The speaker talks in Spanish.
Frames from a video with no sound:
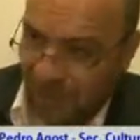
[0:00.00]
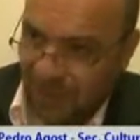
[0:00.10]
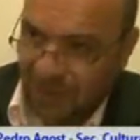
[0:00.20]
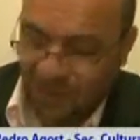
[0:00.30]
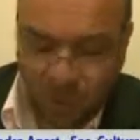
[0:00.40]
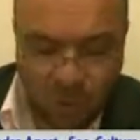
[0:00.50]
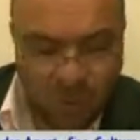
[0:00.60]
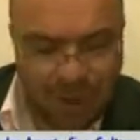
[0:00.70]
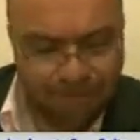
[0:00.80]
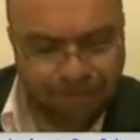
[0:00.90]
en, en
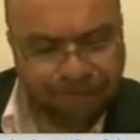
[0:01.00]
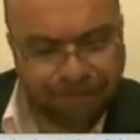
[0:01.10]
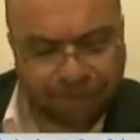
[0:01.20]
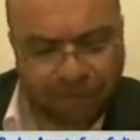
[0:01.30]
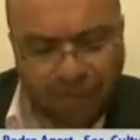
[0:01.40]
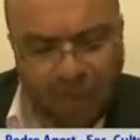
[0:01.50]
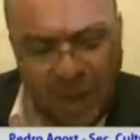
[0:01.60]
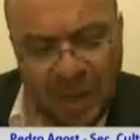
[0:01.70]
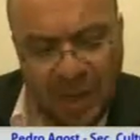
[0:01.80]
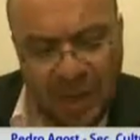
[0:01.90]
Tucumán
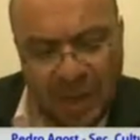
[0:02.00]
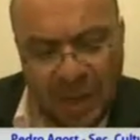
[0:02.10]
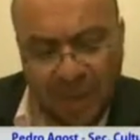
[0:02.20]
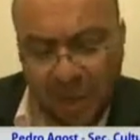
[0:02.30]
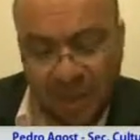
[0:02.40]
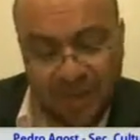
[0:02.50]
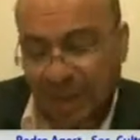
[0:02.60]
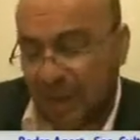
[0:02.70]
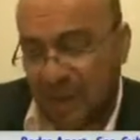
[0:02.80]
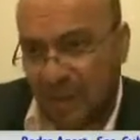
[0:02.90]
eh, bueno, y
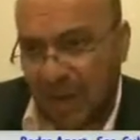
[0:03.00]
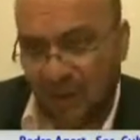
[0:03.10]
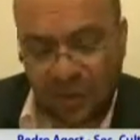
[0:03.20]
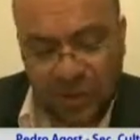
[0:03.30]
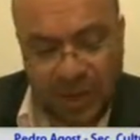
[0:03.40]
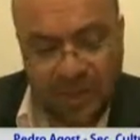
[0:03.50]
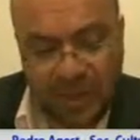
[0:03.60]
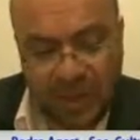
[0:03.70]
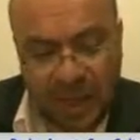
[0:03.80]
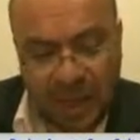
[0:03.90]
participando
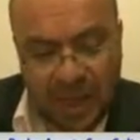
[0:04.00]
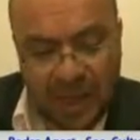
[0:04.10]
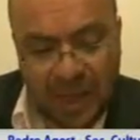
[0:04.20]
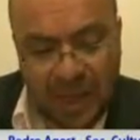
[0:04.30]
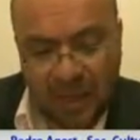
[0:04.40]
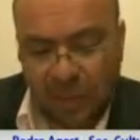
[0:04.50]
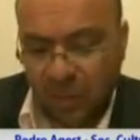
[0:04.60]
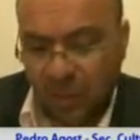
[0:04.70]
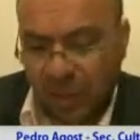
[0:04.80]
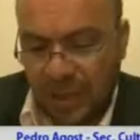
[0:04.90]
siempre eh,
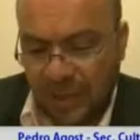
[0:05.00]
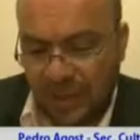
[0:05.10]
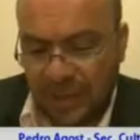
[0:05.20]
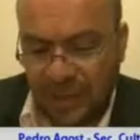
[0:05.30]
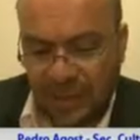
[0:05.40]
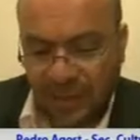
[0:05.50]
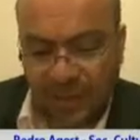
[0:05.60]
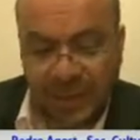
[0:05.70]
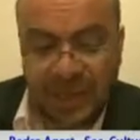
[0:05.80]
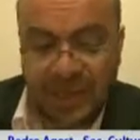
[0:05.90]
con muy buenas
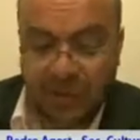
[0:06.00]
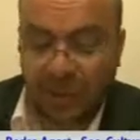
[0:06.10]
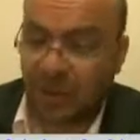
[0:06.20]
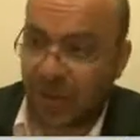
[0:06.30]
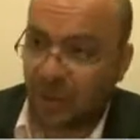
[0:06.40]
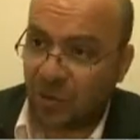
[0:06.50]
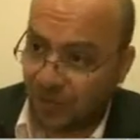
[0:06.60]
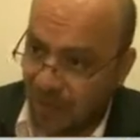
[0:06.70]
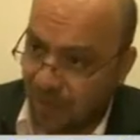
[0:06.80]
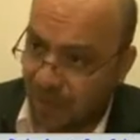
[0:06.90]
representaciones. Así que bueno,
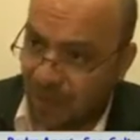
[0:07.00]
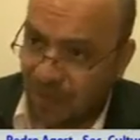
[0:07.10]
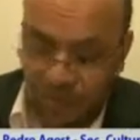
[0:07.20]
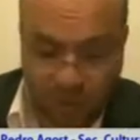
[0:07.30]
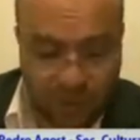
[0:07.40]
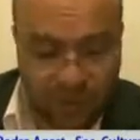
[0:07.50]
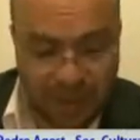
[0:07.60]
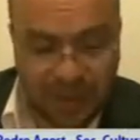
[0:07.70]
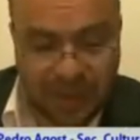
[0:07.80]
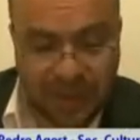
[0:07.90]
estamos preparándonos
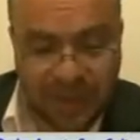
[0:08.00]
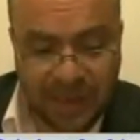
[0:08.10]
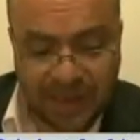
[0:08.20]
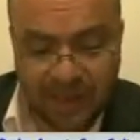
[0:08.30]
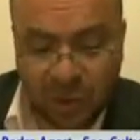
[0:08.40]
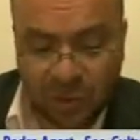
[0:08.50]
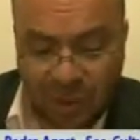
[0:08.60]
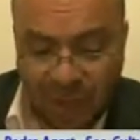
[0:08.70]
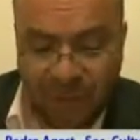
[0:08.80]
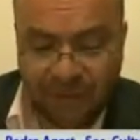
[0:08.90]
para esta vigésima
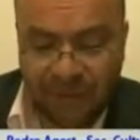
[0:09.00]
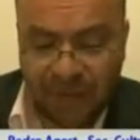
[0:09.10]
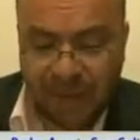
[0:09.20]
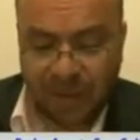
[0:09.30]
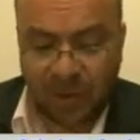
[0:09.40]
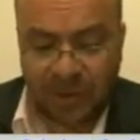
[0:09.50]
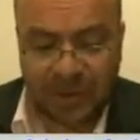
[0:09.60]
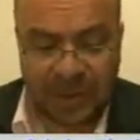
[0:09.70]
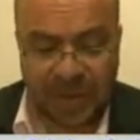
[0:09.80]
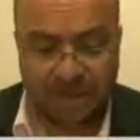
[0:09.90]
octava fiesta
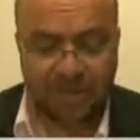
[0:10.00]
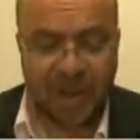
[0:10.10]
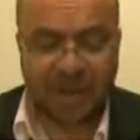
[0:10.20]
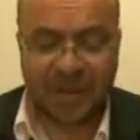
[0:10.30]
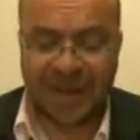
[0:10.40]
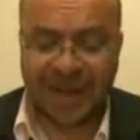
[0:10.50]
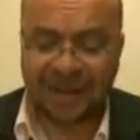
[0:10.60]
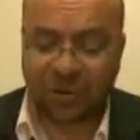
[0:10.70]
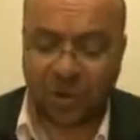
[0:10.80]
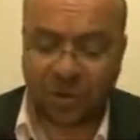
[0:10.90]
provincial del
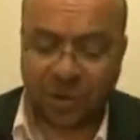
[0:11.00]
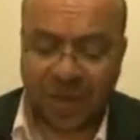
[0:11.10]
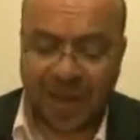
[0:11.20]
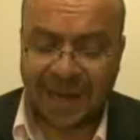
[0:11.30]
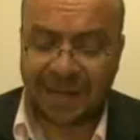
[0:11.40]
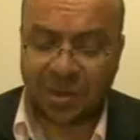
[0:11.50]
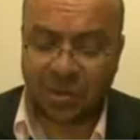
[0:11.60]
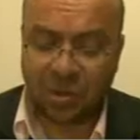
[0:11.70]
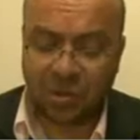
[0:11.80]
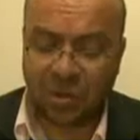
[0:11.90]
14 al
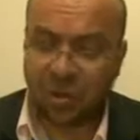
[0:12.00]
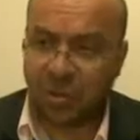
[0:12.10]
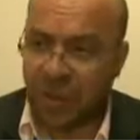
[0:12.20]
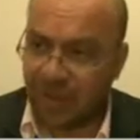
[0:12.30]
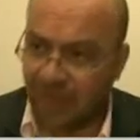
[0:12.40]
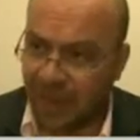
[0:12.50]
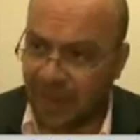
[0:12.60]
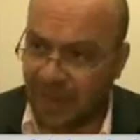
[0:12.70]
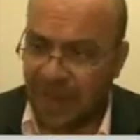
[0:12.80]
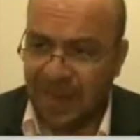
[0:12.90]
18 de noviembre.